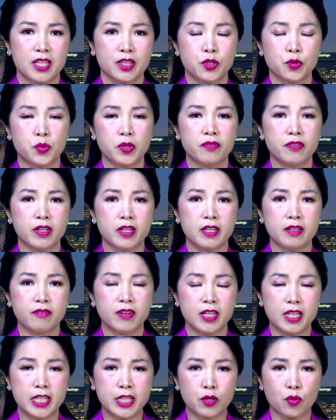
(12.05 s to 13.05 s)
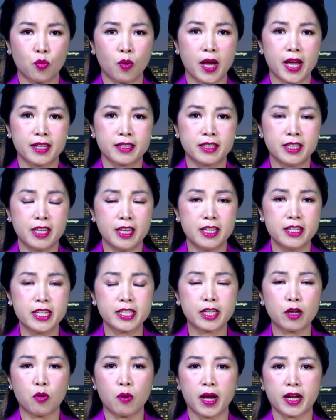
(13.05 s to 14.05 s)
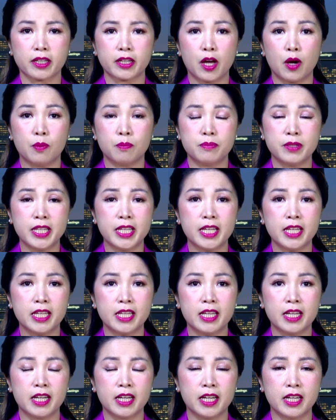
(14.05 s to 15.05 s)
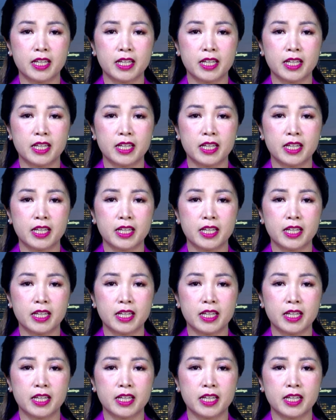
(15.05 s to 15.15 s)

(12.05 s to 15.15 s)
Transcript: Thưa quý vị, và liên quan đến những cái hoạt động đi